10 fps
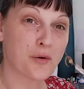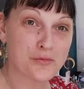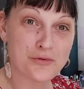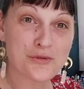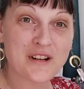
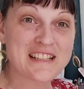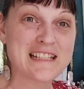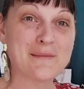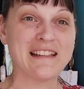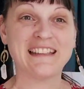tambour
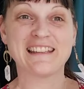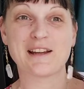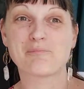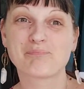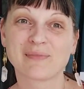
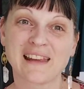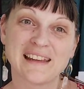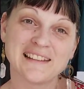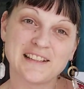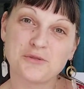chamanique
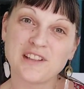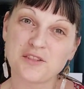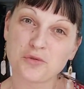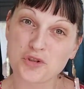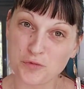C'est une
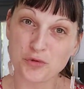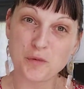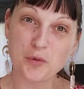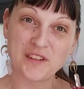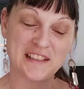question que je me
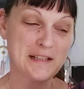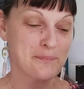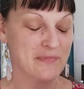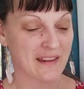suis posée